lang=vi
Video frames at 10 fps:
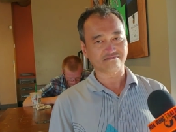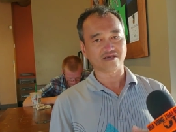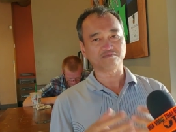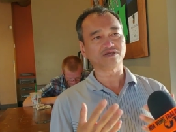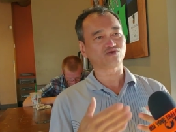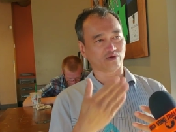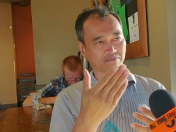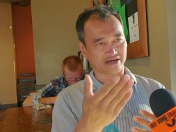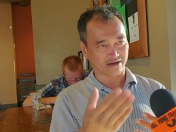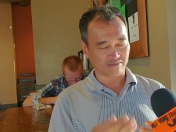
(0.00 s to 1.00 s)
Giống như chuyện
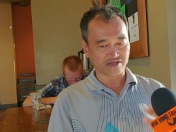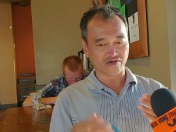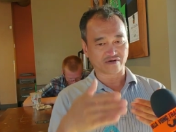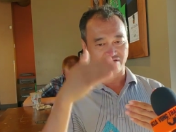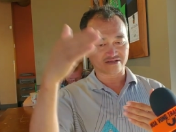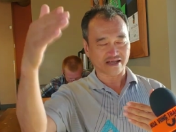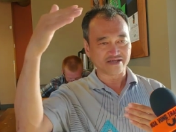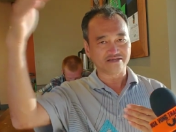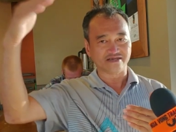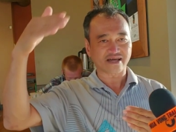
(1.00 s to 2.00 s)
mẹ nấm, nhiều người người ta
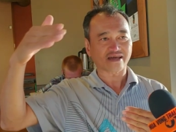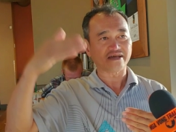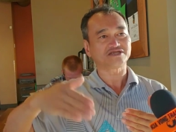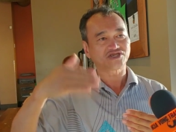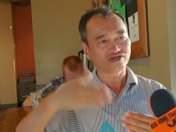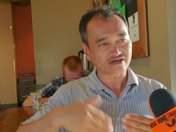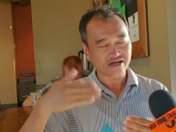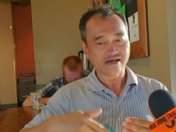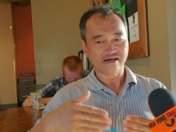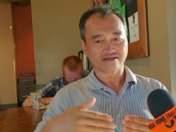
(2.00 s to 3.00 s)
nhìn những cái case trước
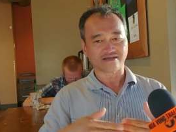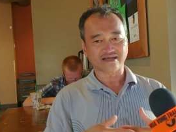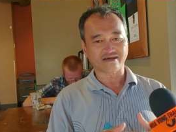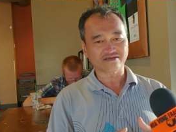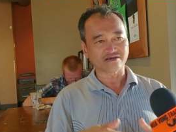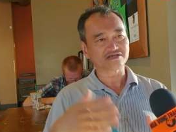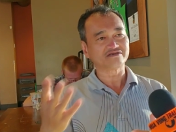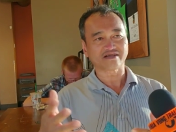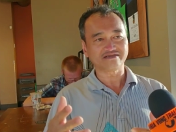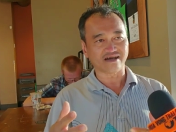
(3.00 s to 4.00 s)
thì người ta nói từ
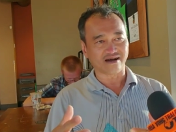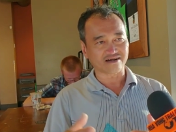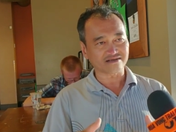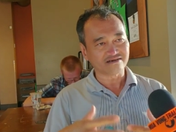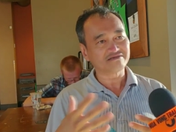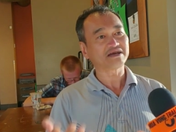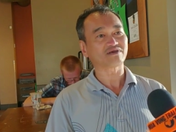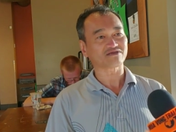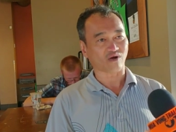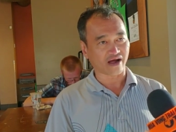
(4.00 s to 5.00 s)
xưa đến giờ cứ thưa nhau
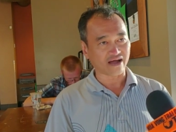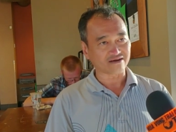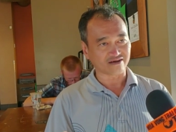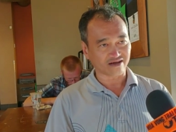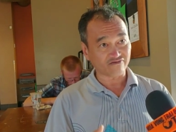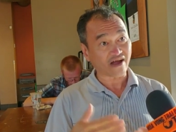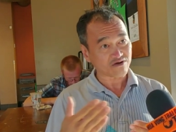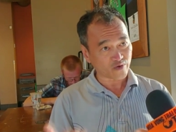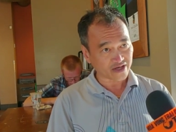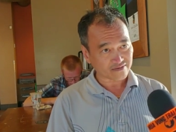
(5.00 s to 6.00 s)
ra tòa rồi cái
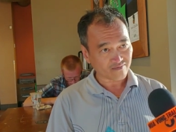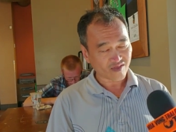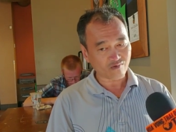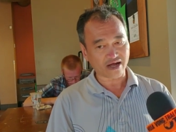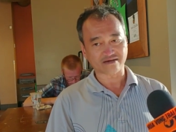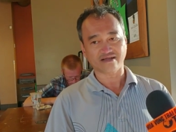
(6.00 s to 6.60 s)
phán quyết, đúng không ạ?